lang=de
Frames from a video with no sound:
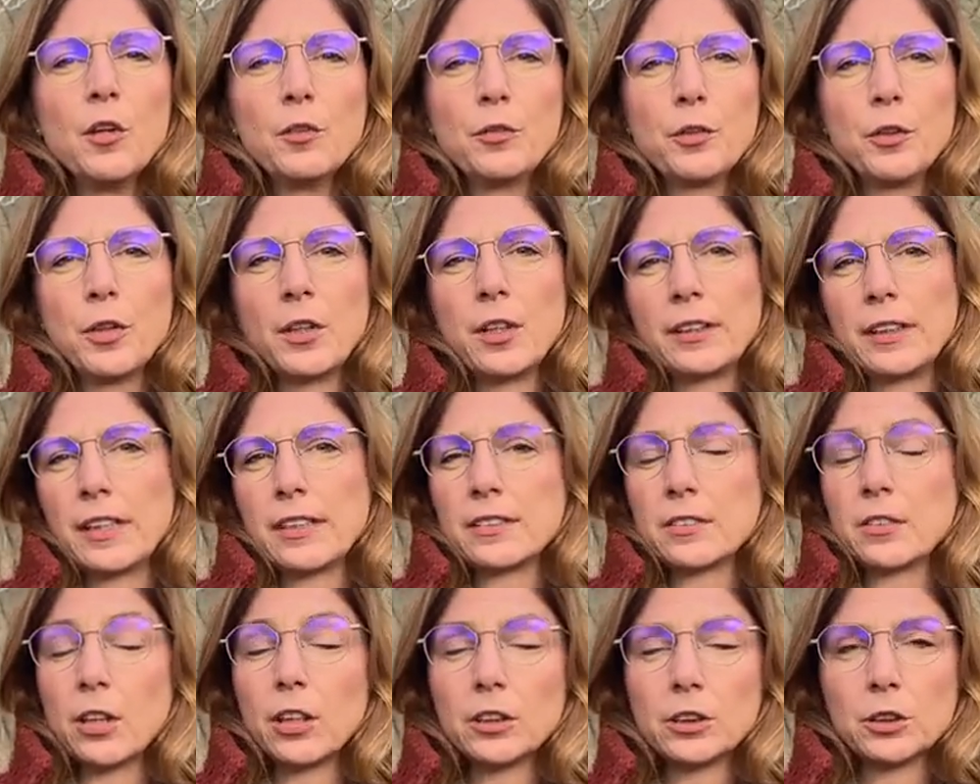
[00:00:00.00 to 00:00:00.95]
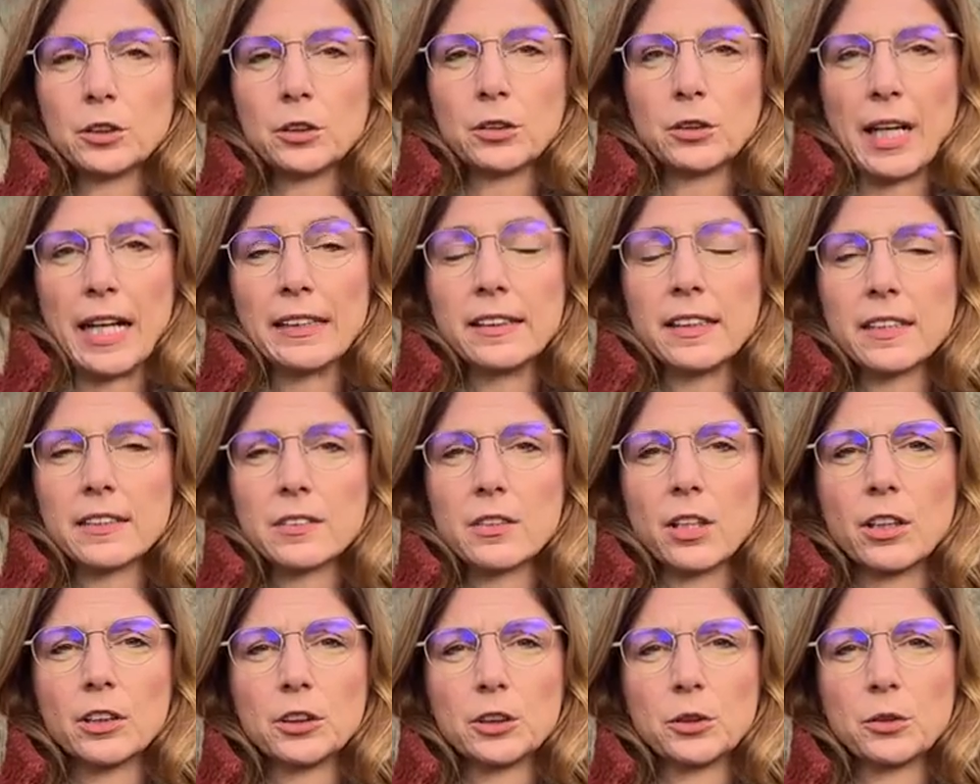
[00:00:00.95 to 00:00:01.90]
für das deutsche, an das
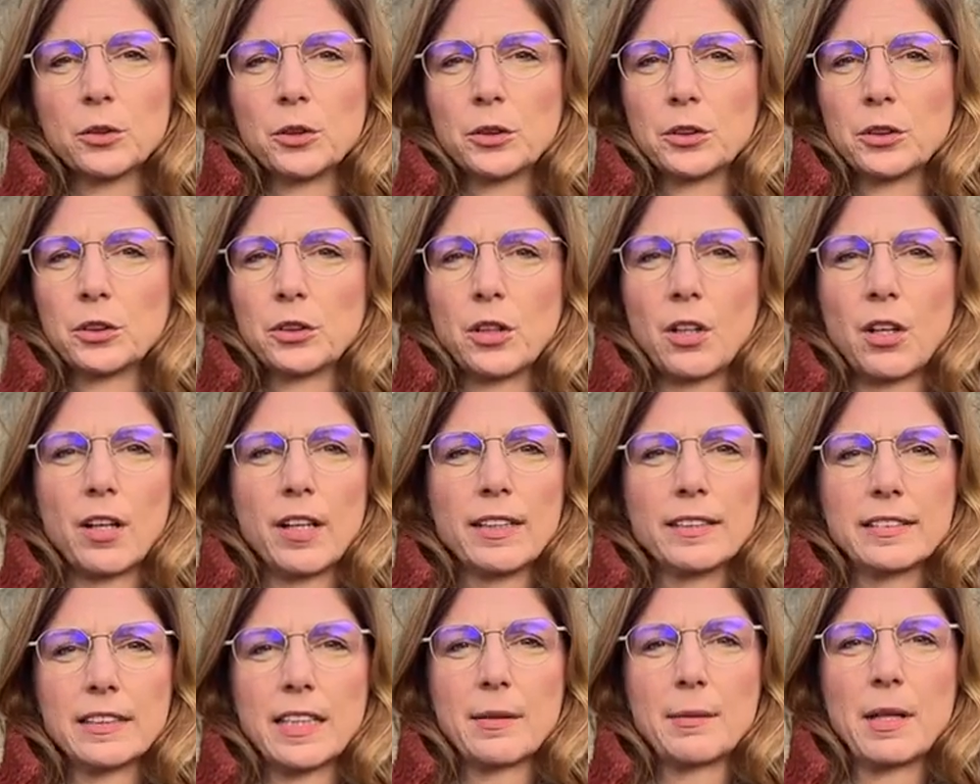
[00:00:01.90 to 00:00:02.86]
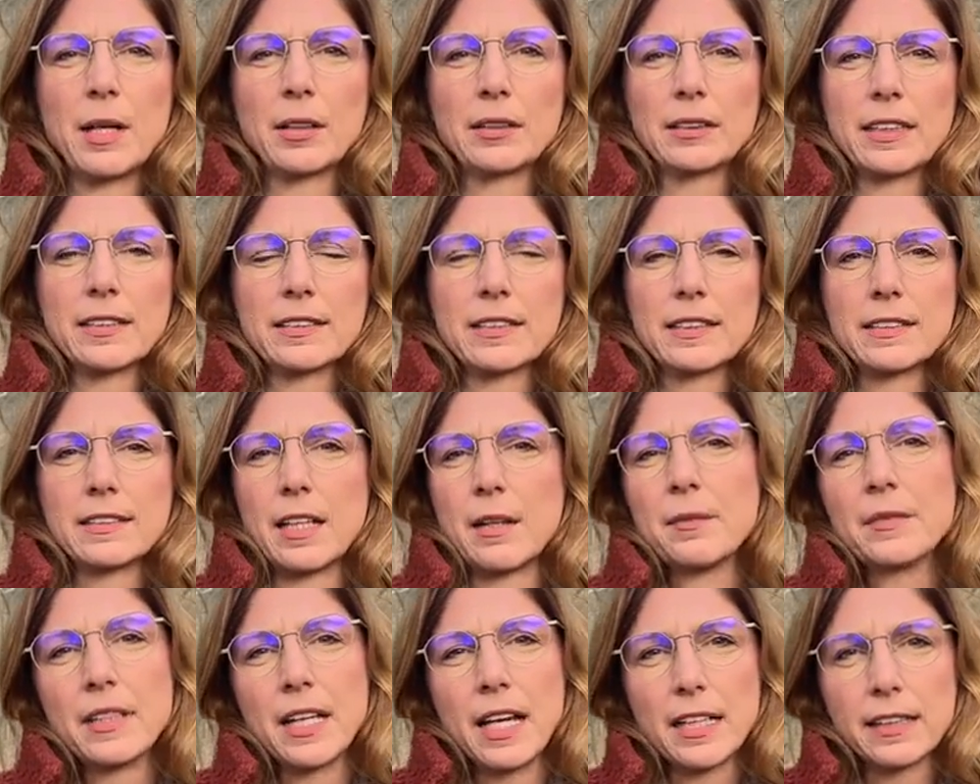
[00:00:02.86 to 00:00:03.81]
deutsche Rote Kreuz, aber auch das
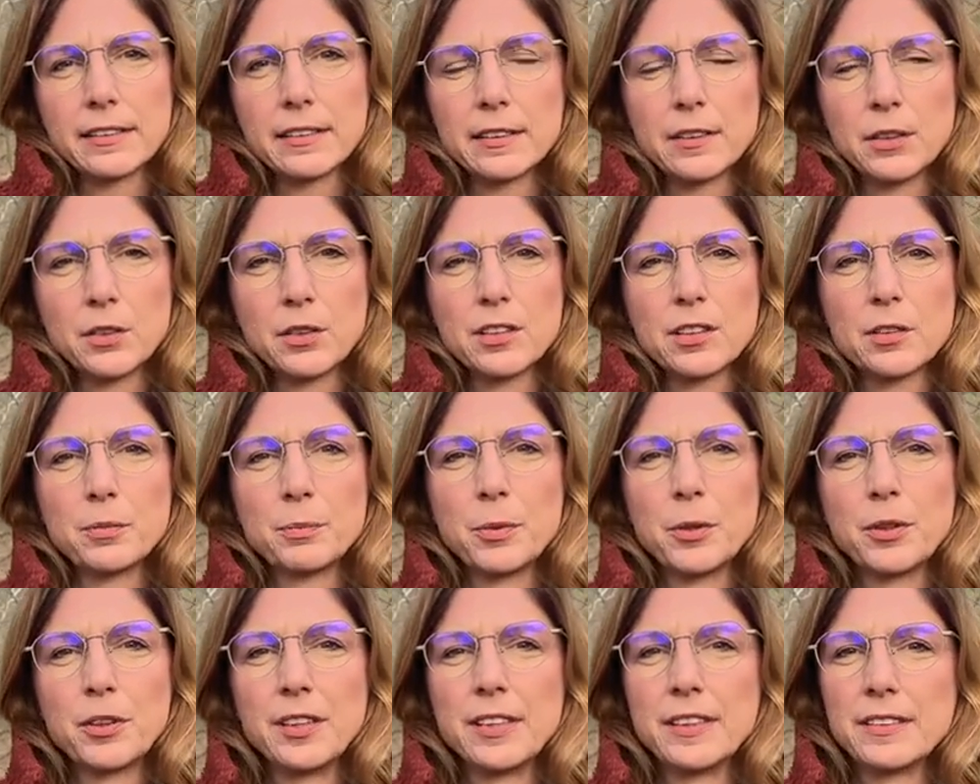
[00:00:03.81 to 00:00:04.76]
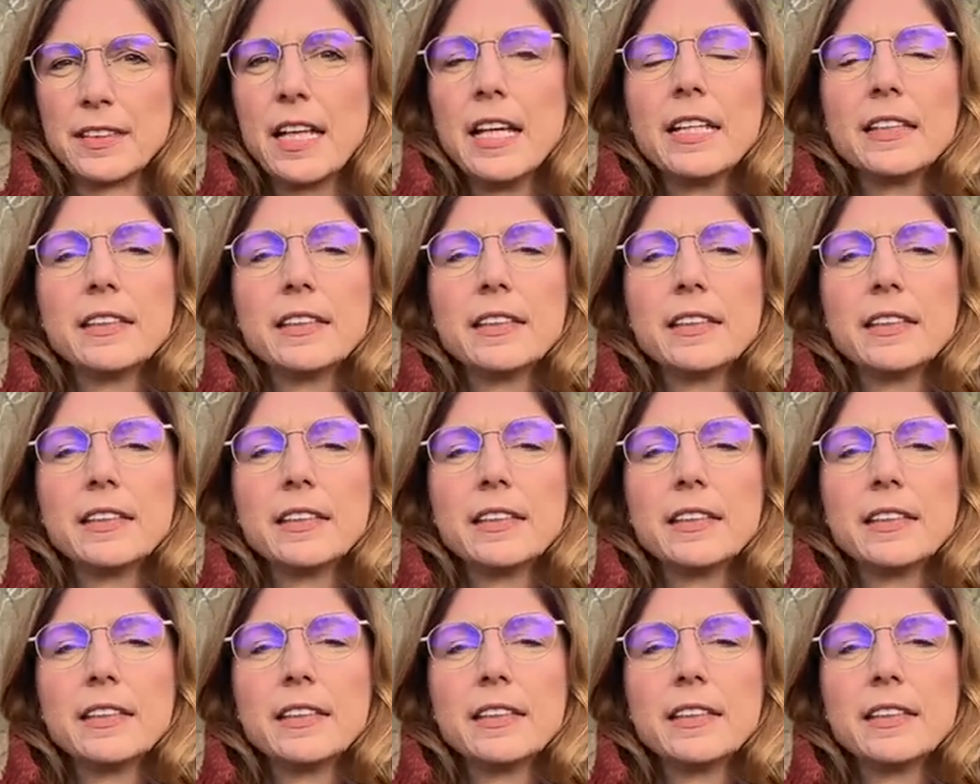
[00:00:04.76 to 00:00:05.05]
gesamte Aktionsbündnis,